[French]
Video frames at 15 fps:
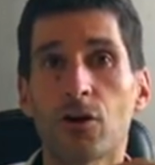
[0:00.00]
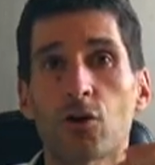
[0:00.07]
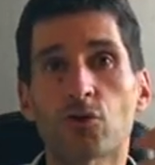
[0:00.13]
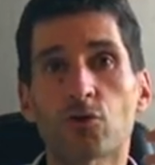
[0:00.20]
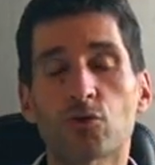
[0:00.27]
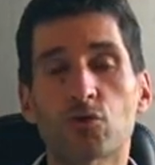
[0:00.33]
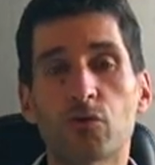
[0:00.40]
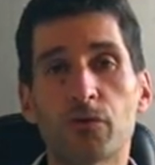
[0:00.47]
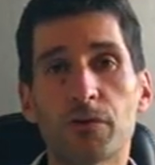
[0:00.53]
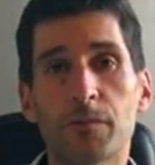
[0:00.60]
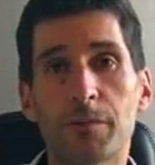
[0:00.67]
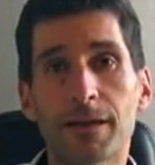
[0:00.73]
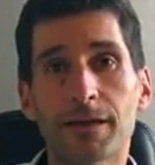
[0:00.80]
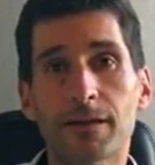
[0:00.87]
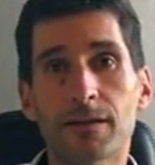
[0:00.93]
Quand on se fait
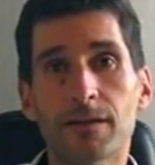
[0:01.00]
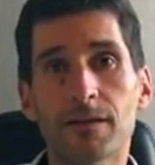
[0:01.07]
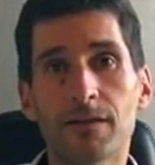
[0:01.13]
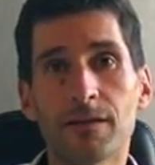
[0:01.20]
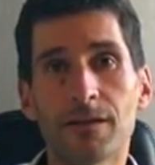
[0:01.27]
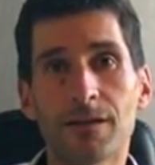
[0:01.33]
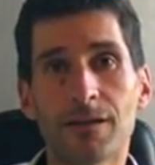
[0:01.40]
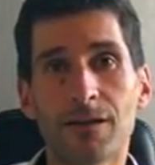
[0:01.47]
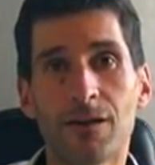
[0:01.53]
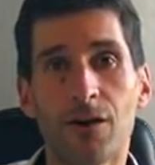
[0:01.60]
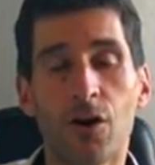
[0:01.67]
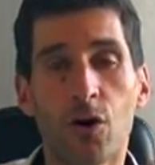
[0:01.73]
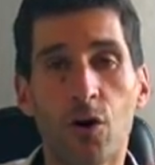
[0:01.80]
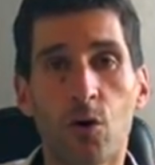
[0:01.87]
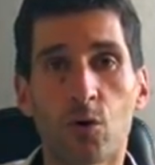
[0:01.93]
plaquer,
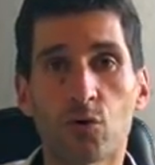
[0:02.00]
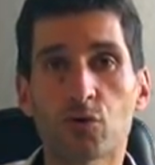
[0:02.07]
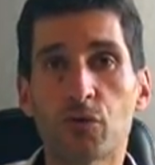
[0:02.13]
on